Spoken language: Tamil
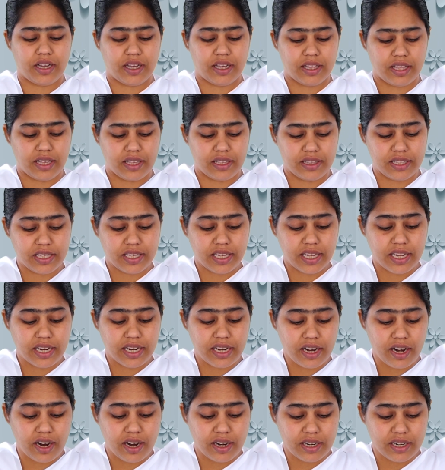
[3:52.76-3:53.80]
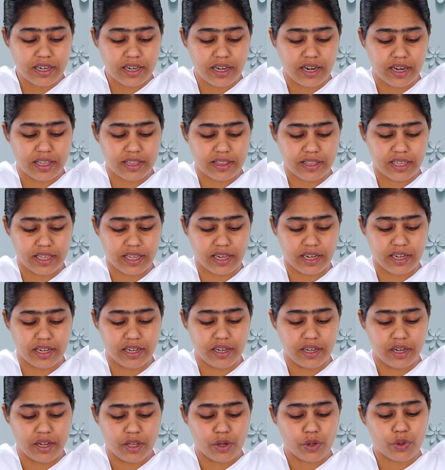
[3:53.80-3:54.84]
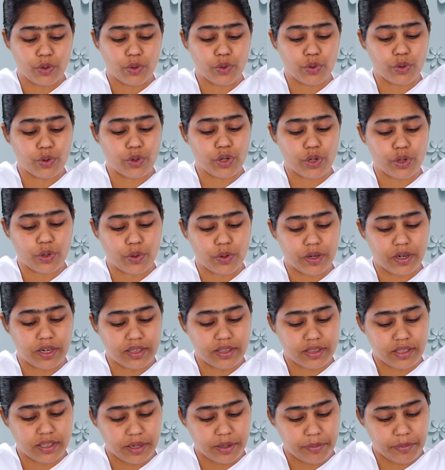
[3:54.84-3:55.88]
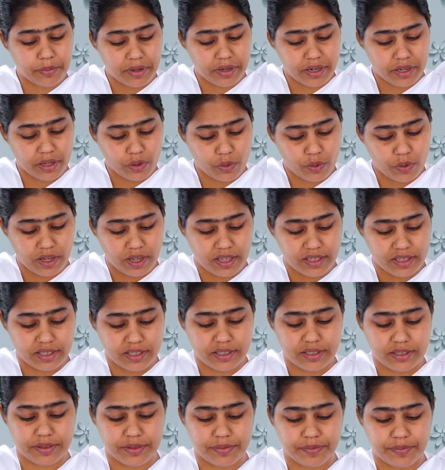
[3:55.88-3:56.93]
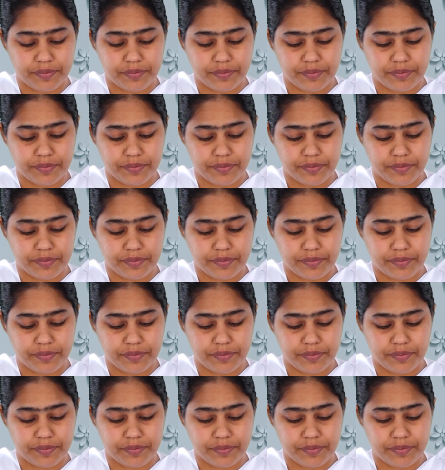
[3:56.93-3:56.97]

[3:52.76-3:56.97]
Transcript: அதாவது கீழான நடத்தைகள் உங்களுக்குள்ளே தென்படக்கூடாது